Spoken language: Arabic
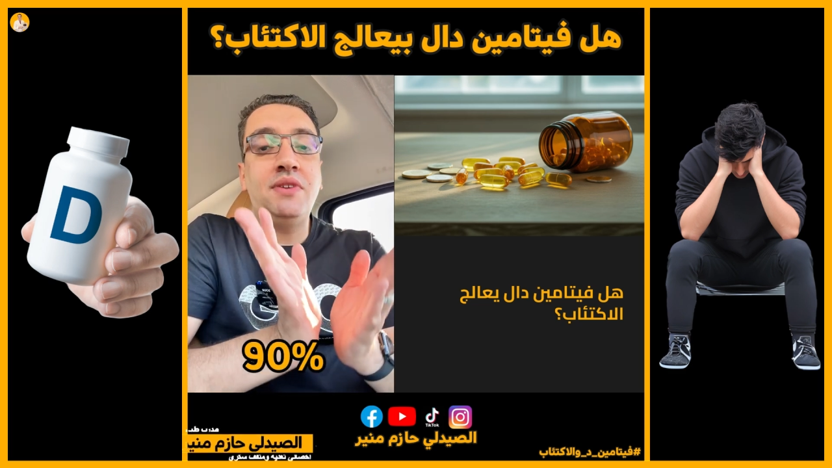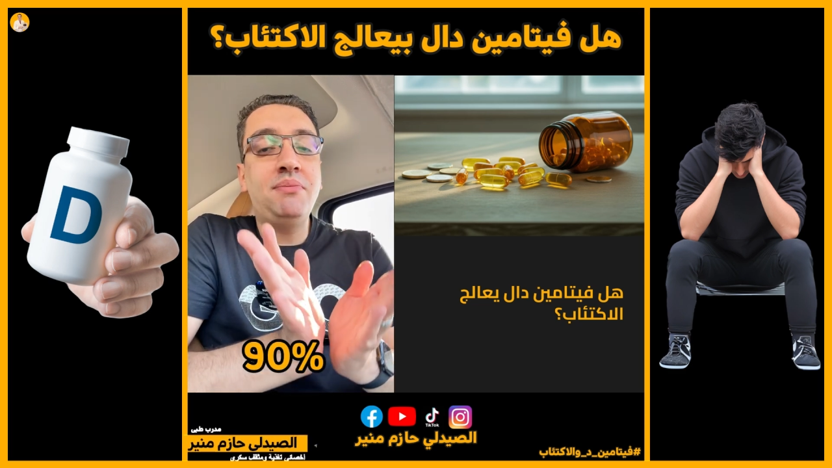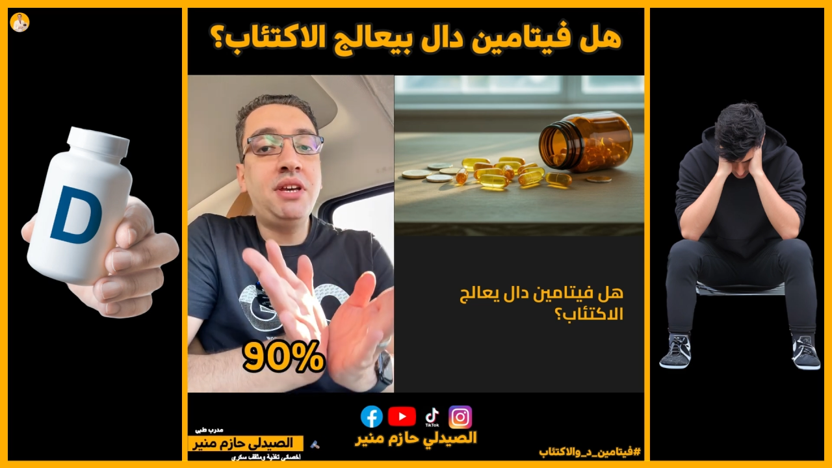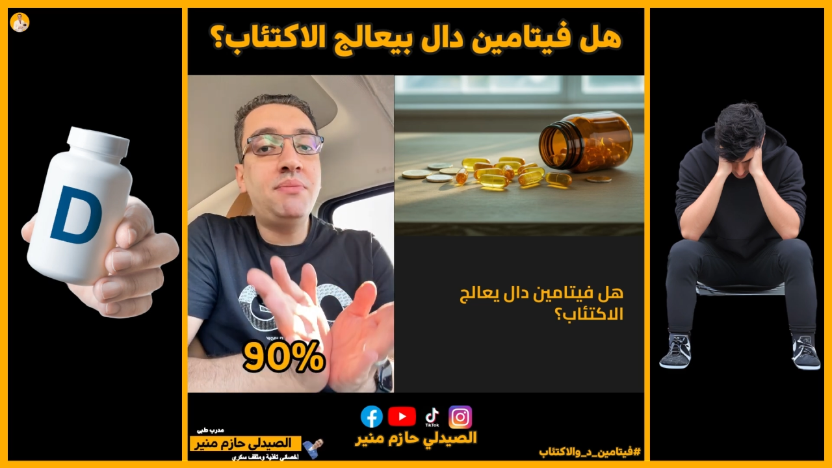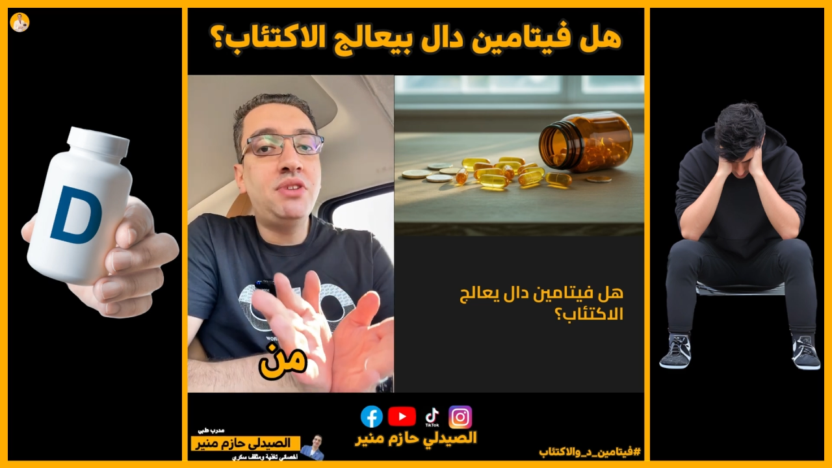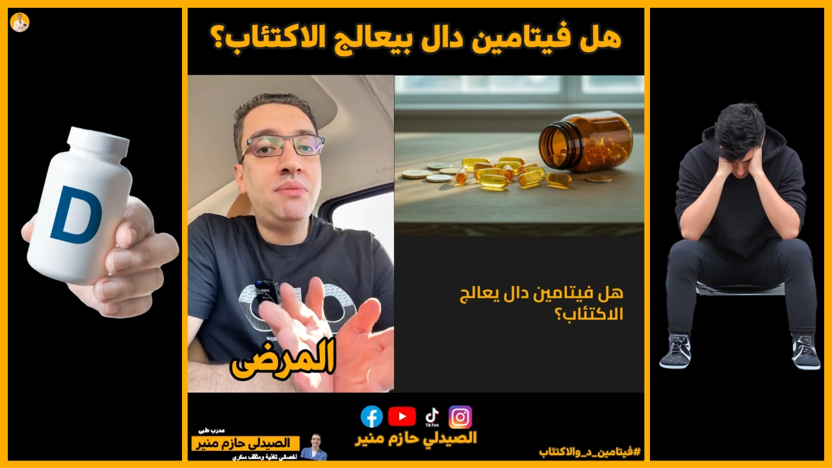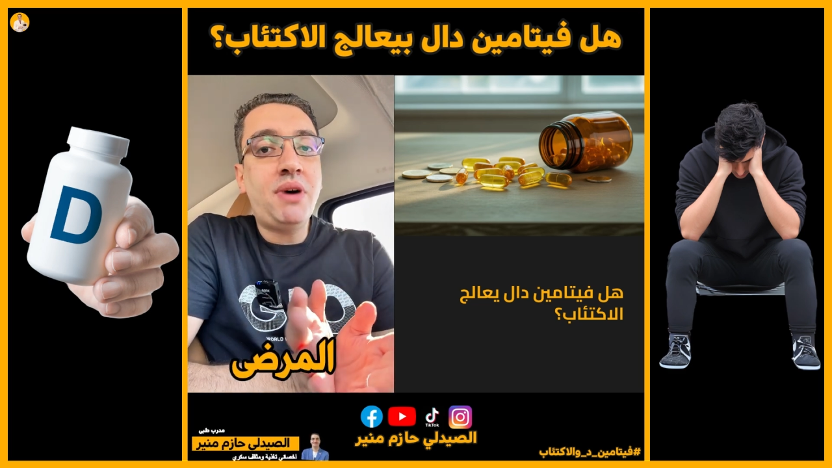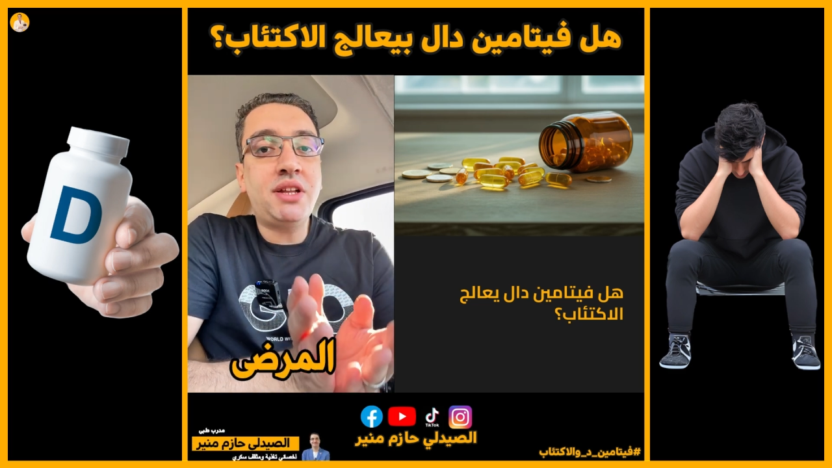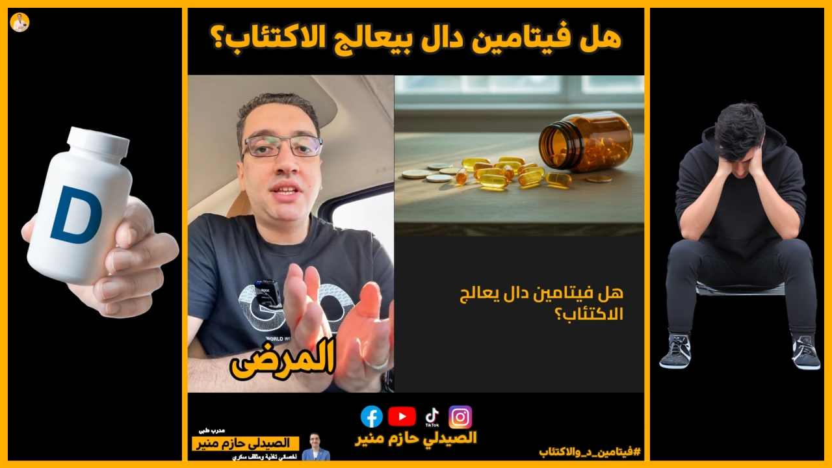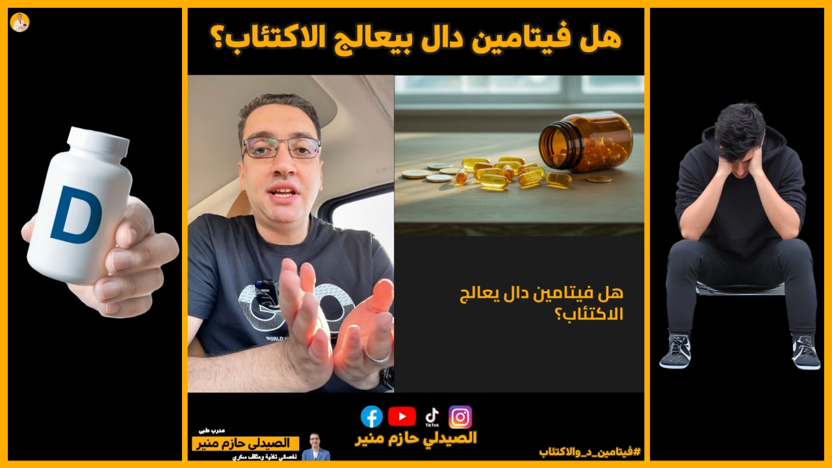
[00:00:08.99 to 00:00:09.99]
90% من
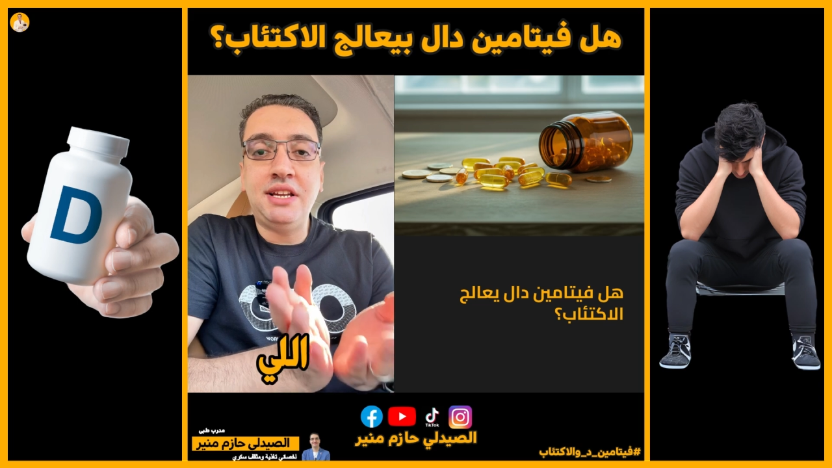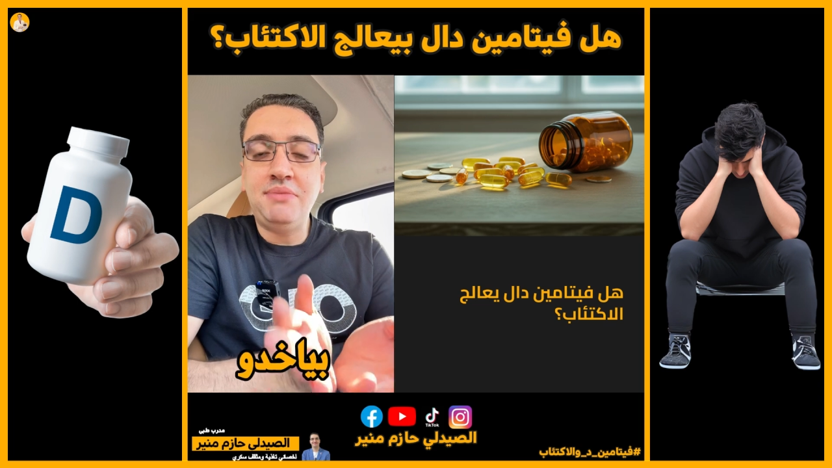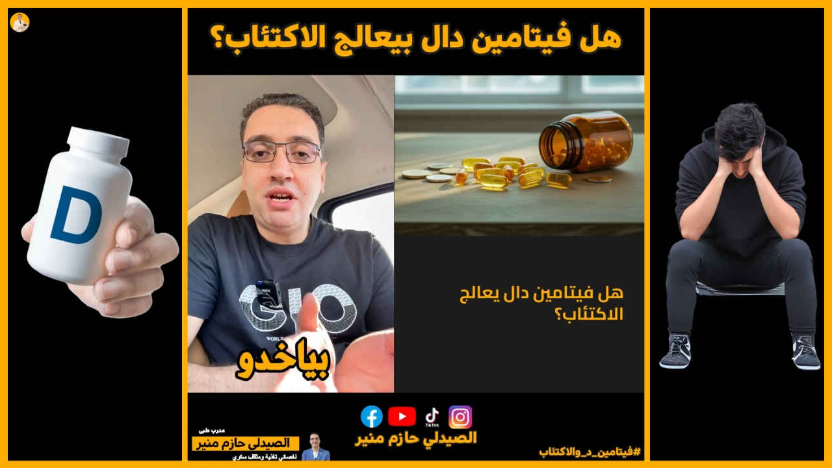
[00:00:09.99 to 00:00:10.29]
المرضى اللي